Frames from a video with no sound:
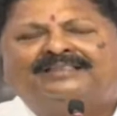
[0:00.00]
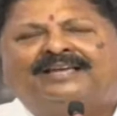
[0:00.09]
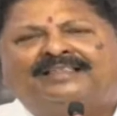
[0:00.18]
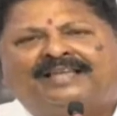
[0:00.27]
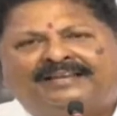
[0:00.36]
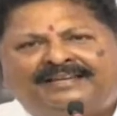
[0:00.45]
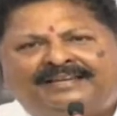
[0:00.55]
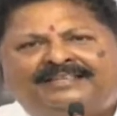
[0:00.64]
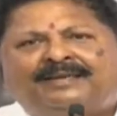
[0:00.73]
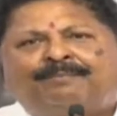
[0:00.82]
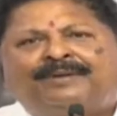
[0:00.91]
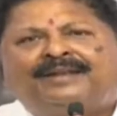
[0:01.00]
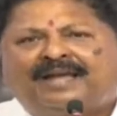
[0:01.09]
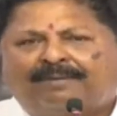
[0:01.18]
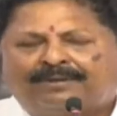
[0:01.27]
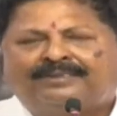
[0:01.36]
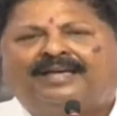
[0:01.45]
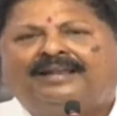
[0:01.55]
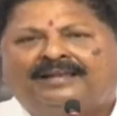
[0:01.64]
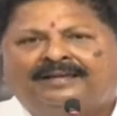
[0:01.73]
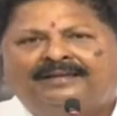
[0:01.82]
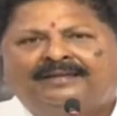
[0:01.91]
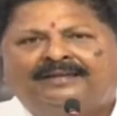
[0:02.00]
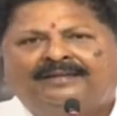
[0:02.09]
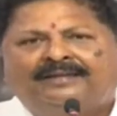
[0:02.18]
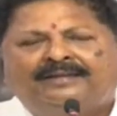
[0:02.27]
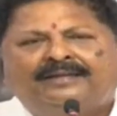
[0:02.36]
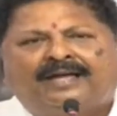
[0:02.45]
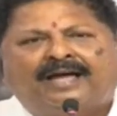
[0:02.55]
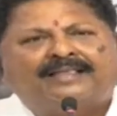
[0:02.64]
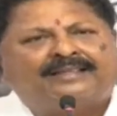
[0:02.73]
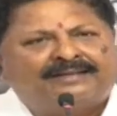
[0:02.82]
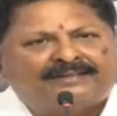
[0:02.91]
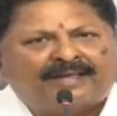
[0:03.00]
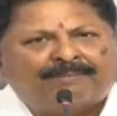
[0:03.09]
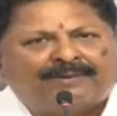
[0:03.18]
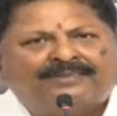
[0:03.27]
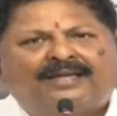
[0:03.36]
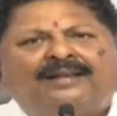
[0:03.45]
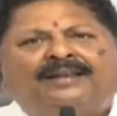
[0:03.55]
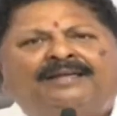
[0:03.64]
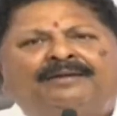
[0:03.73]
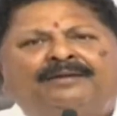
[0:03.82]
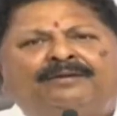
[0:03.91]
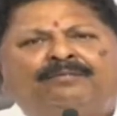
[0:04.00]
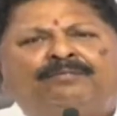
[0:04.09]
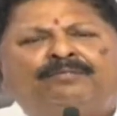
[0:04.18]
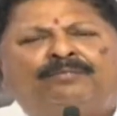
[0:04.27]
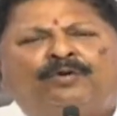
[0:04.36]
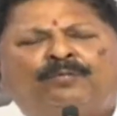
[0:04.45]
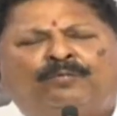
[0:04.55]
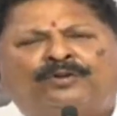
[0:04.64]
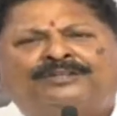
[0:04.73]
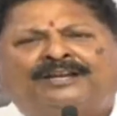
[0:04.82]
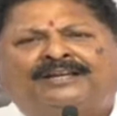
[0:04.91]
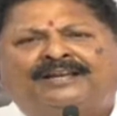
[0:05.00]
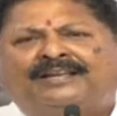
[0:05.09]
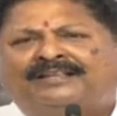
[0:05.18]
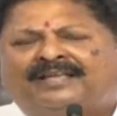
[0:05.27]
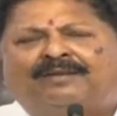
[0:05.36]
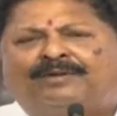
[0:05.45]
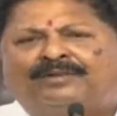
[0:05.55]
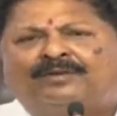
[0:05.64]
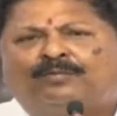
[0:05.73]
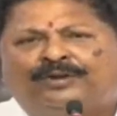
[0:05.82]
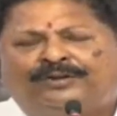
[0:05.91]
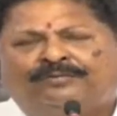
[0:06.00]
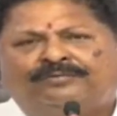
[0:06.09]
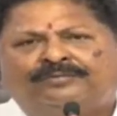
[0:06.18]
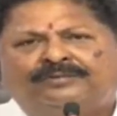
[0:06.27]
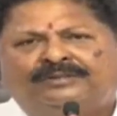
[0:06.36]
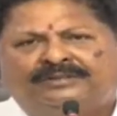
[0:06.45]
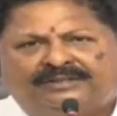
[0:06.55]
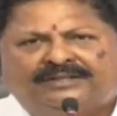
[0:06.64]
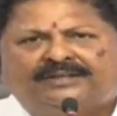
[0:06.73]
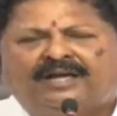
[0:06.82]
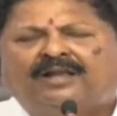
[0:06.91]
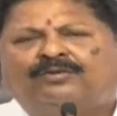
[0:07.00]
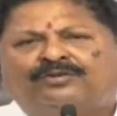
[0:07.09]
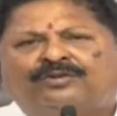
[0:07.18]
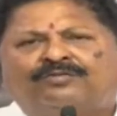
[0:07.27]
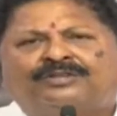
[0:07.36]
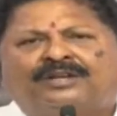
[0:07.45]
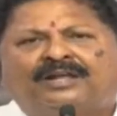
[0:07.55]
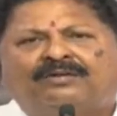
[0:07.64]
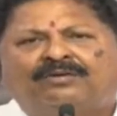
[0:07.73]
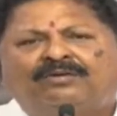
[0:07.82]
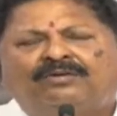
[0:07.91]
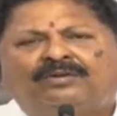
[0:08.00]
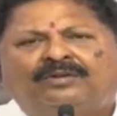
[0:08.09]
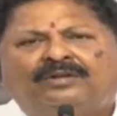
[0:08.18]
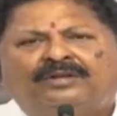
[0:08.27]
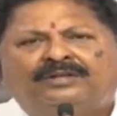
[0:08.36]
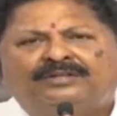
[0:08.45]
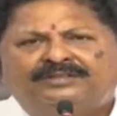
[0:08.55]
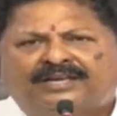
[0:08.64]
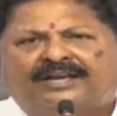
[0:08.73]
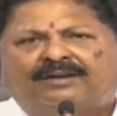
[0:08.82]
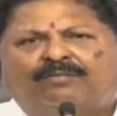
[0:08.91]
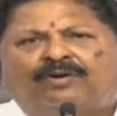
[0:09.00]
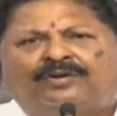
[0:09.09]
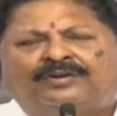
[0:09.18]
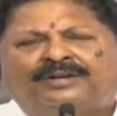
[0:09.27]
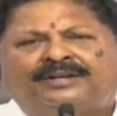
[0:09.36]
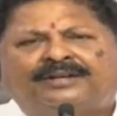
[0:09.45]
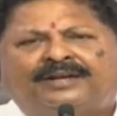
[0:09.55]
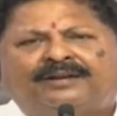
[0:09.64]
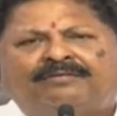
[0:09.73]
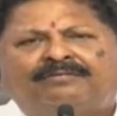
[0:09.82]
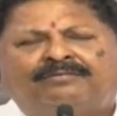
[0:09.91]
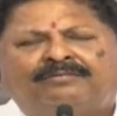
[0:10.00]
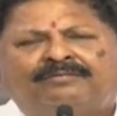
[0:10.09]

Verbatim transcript: అని చేత అన్నీ అన్ని అబద్ధాలే అతను అబద్ధాలే మో మోస్తాడు కానీ నిజాలు మాత్రం మోయడు ఈ నాలుగు సంవత్సరాల్లో జగన్మోహన్ రెడ్డి గారు